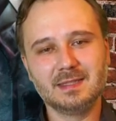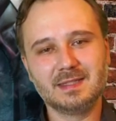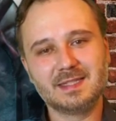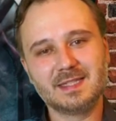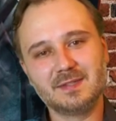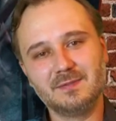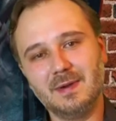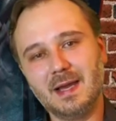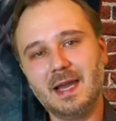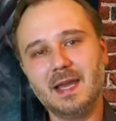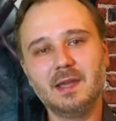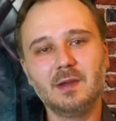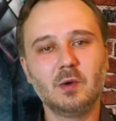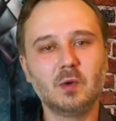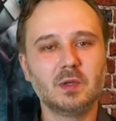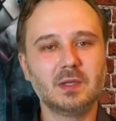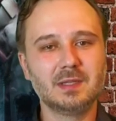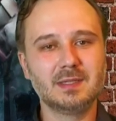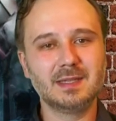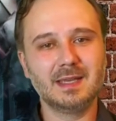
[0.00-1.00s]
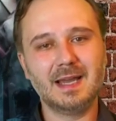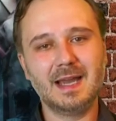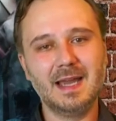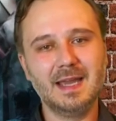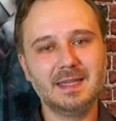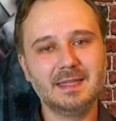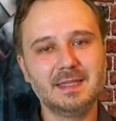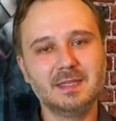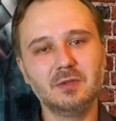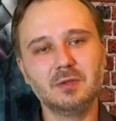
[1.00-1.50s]
zwei oder
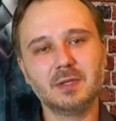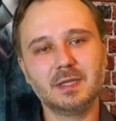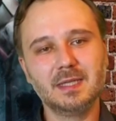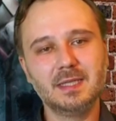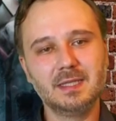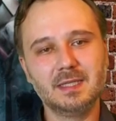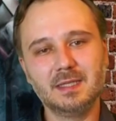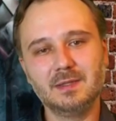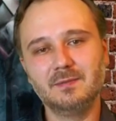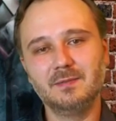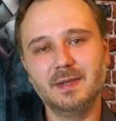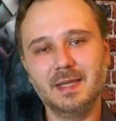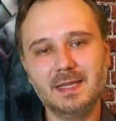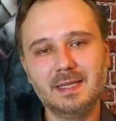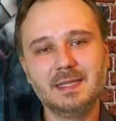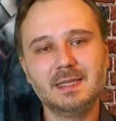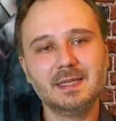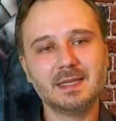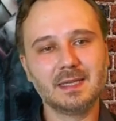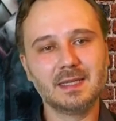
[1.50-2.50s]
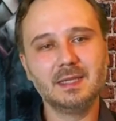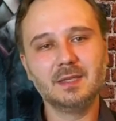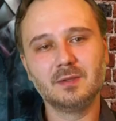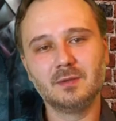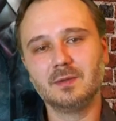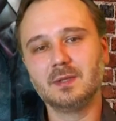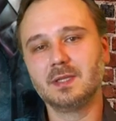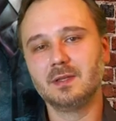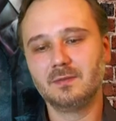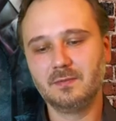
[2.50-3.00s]
drei Theorien, in welche
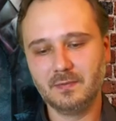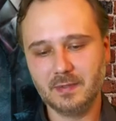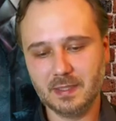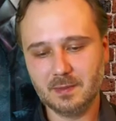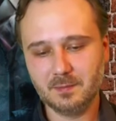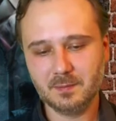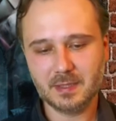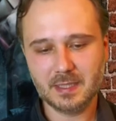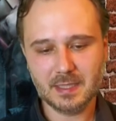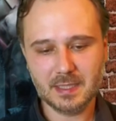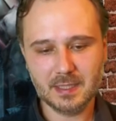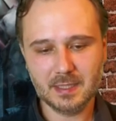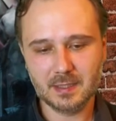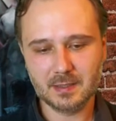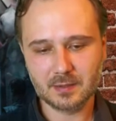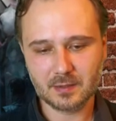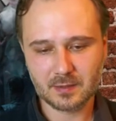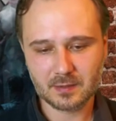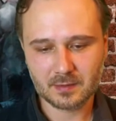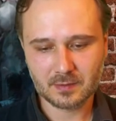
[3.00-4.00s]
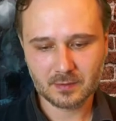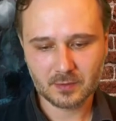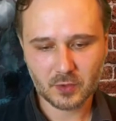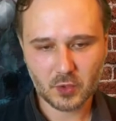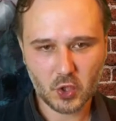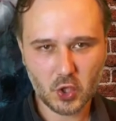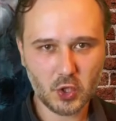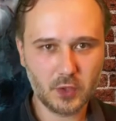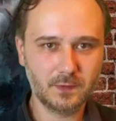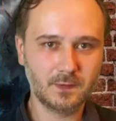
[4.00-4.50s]
Richtung der Film gehen
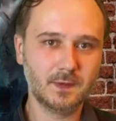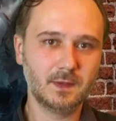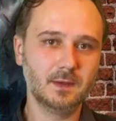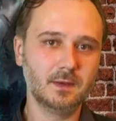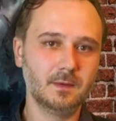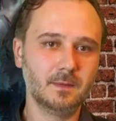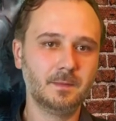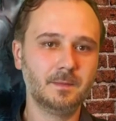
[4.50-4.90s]
könnte.